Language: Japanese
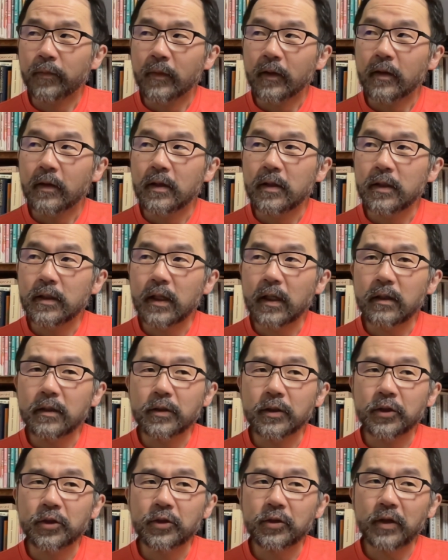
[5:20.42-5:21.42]

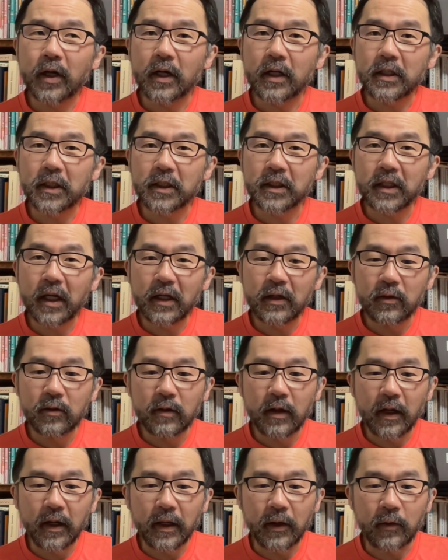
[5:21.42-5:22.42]
2018年ぐ
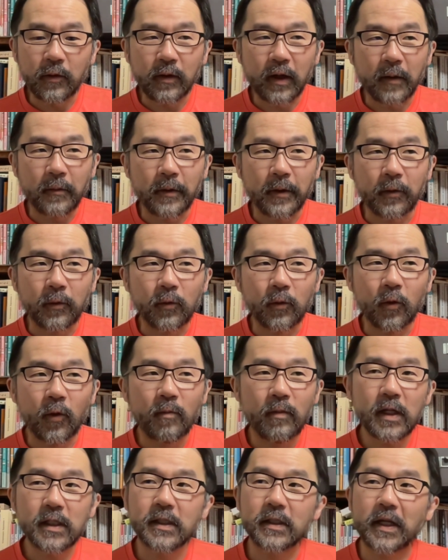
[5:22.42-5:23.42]
らいに比べると、
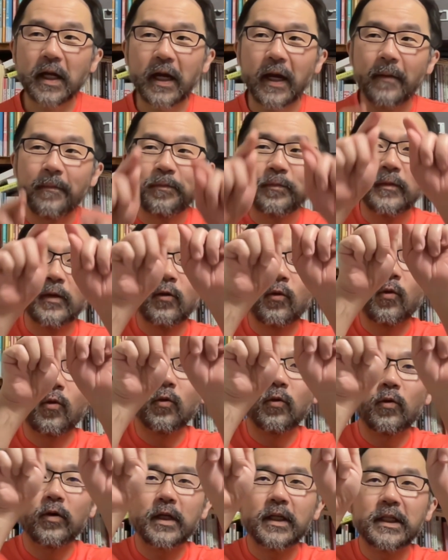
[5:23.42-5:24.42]
まずね、こ
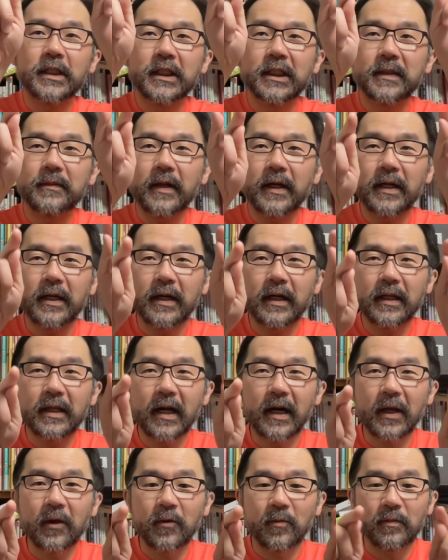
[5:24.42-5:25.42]
の1枚あた
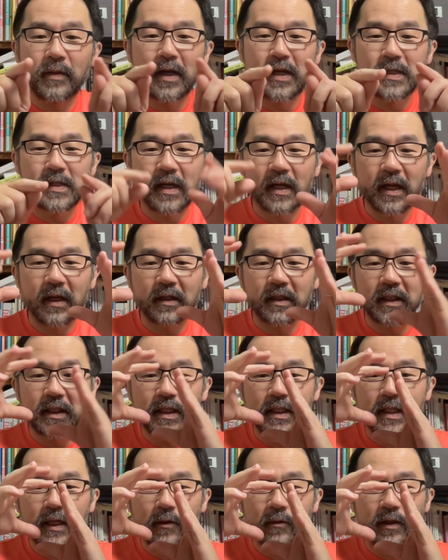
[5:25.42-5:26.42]
りの面積が小
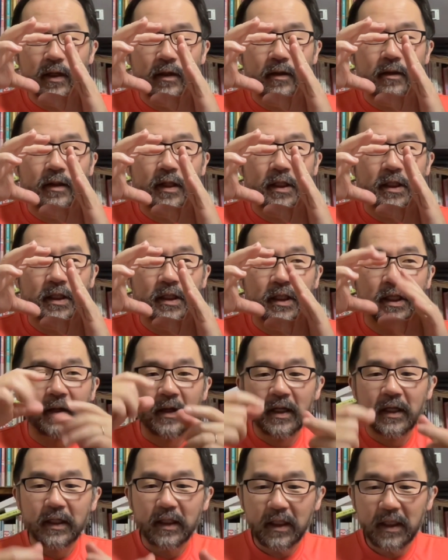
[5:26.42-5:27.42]
さくなったし、
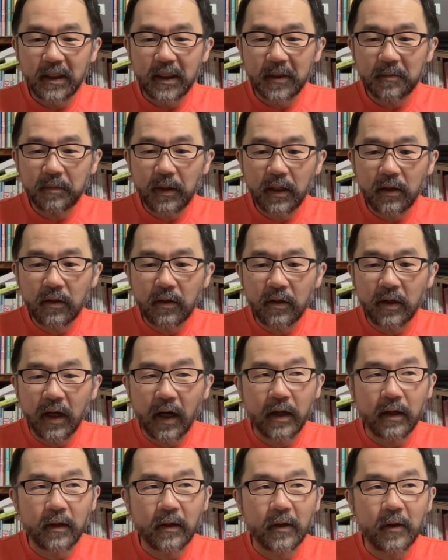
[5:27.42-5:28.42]
1パックに
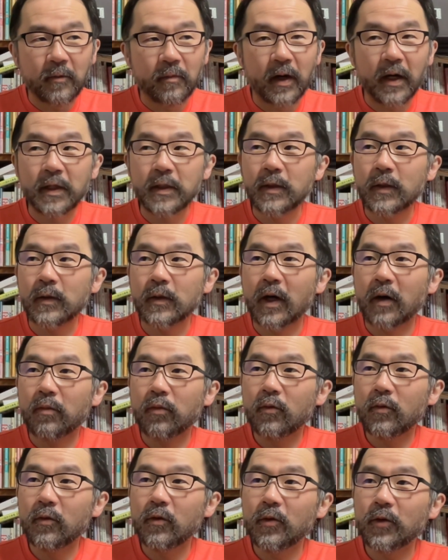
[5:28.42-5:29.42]
入ってる枚数が、
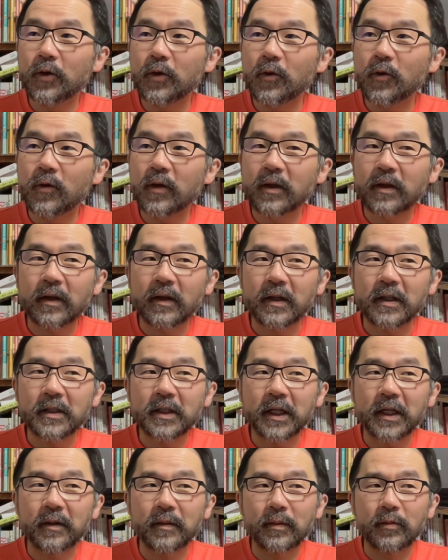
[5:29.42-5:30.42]
僕の記憶が正し
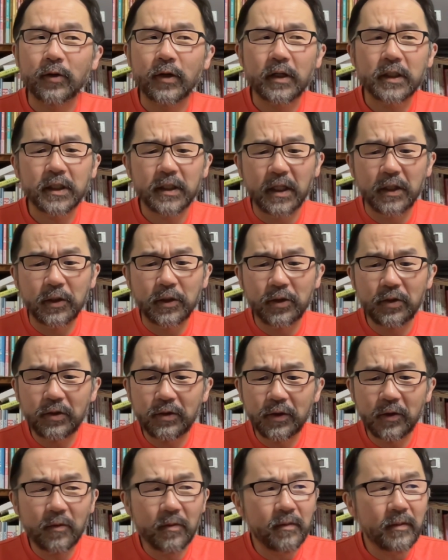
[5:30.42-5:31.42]
ければ、昔ね、
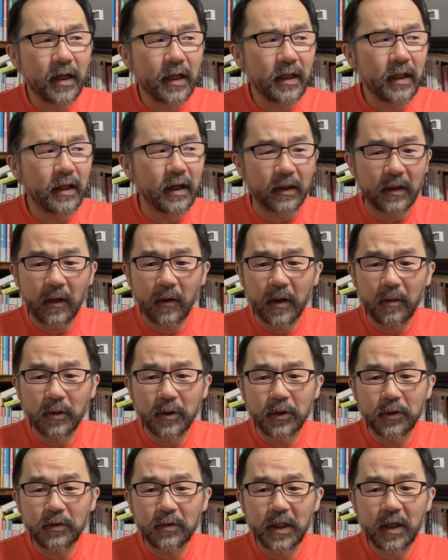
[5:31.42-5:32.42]
14枚入りだったの今
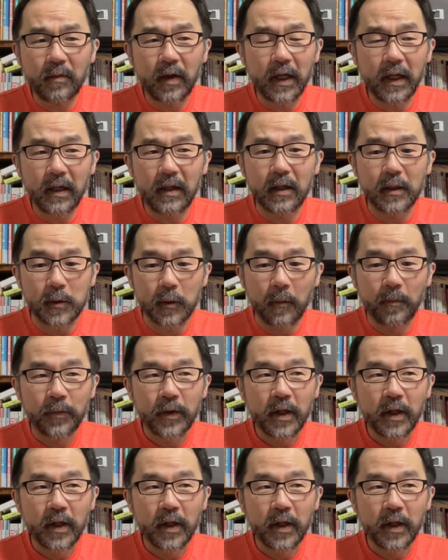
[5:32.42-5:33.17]
12枚入りなんですよ。